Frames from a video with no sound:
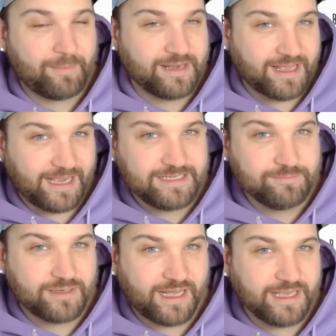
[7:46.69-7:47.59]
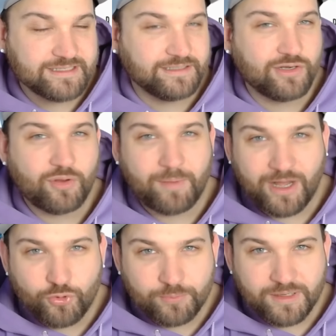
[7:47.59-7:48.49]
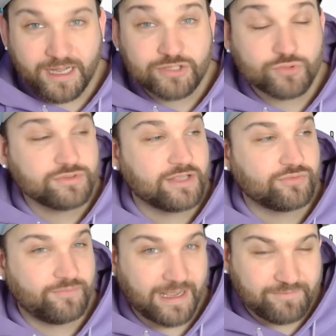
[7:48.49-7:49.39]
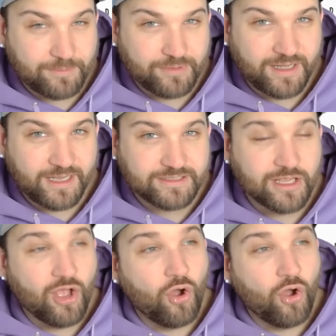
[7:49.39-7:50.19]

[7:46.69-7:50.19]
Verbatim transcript: Einmal der reichen Bereich, dann der Normalo-Bereich und der Survivor-Bereich